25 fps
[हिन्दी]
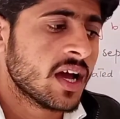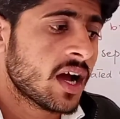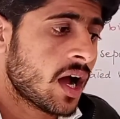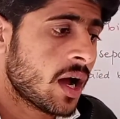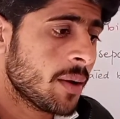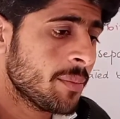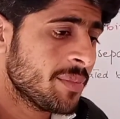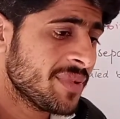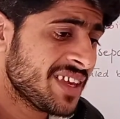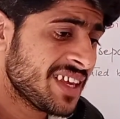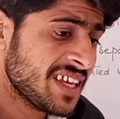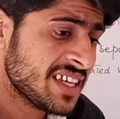
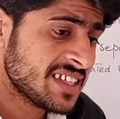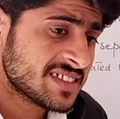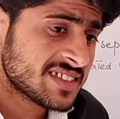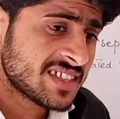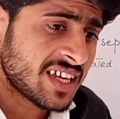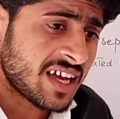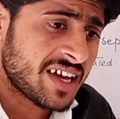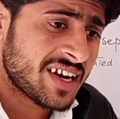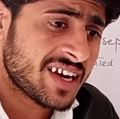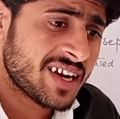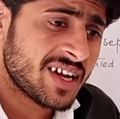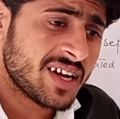अब ये
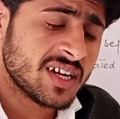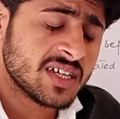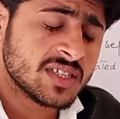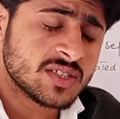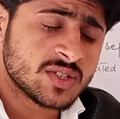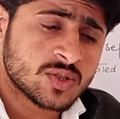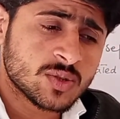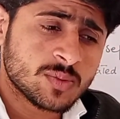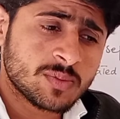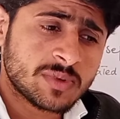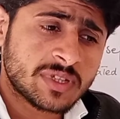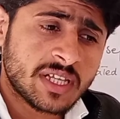सारा
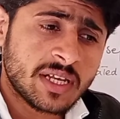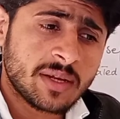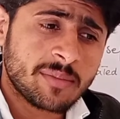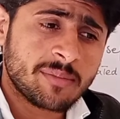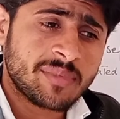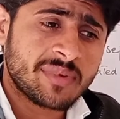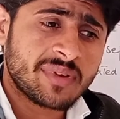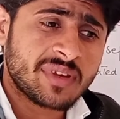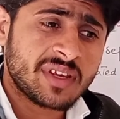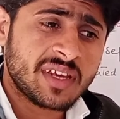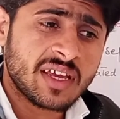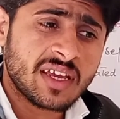जो मतलब
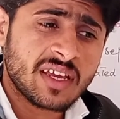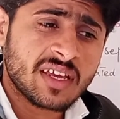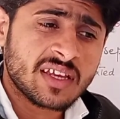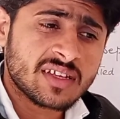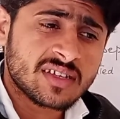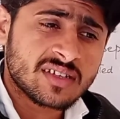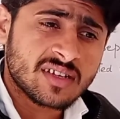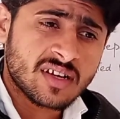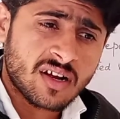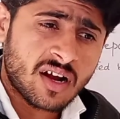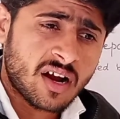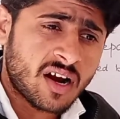ये
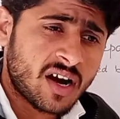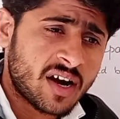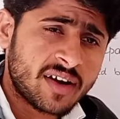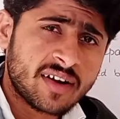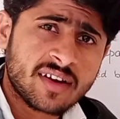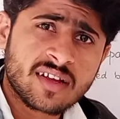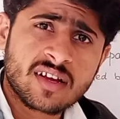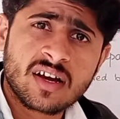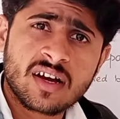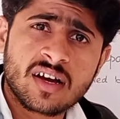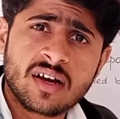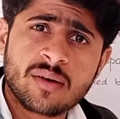हार्ट
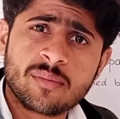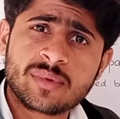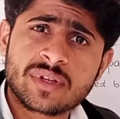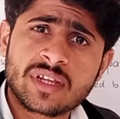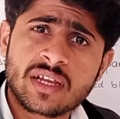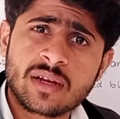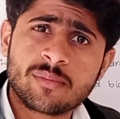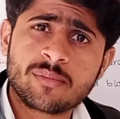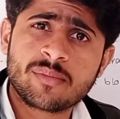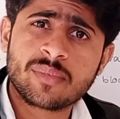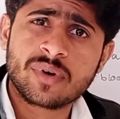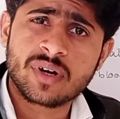का
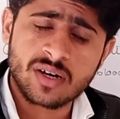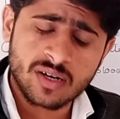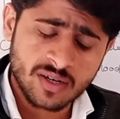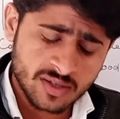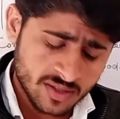मतलब